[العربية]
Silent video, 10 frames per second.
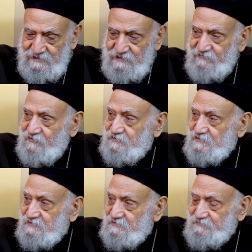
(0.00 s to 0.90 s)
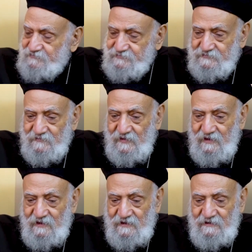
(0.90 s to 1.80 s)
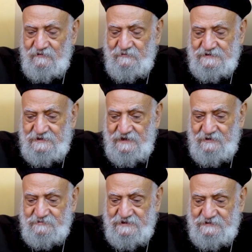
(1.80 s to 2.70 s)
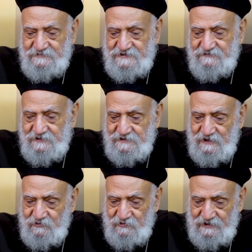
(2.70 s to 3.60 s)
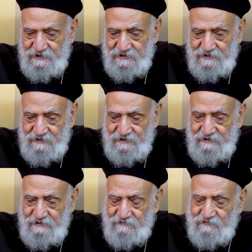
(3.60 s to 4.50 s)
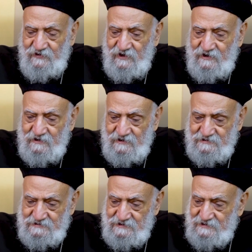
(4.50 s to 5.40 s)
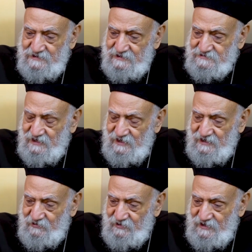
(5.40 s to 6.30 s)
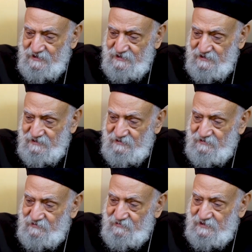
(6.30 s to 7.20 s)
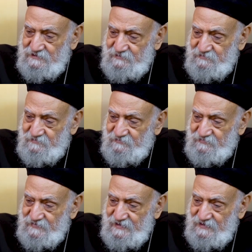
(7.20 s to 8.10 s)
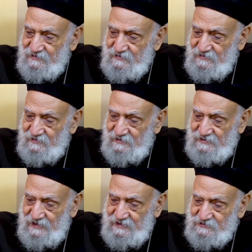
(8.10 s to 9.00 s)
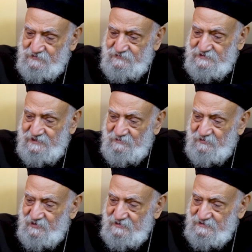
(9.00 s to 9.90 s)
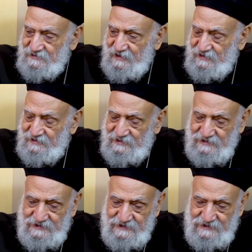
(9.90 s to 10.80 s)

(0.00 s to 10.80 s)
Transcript: دفاتر مثلا هبتدي بسفر التكوين فأقرأ الأصحاح الأولاني وأكتب يعني أشوف كتاب يعني